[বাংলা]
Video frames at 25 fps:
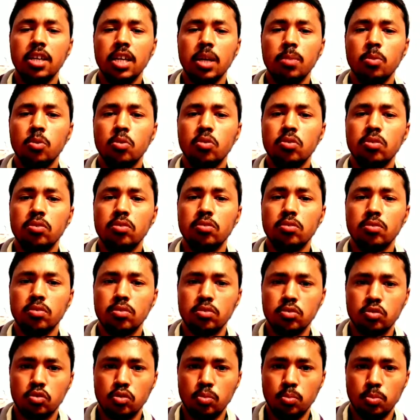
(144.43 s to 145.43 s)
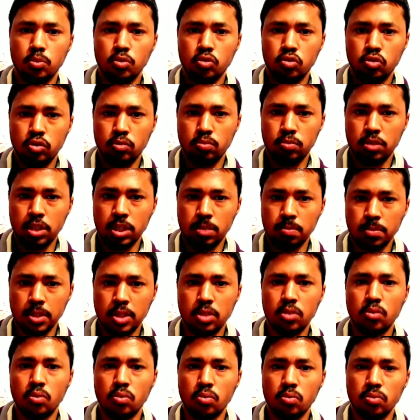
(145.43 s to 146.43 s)
এবং কোনো উপযুক্ত
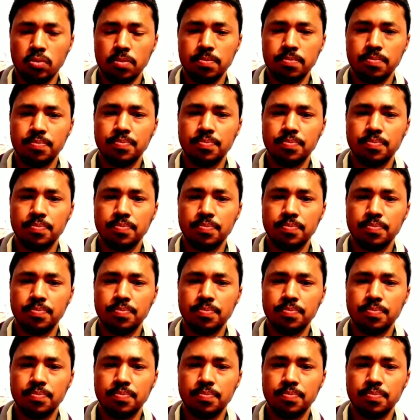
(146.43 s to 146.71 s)
ট্রিটমেন্ট করুন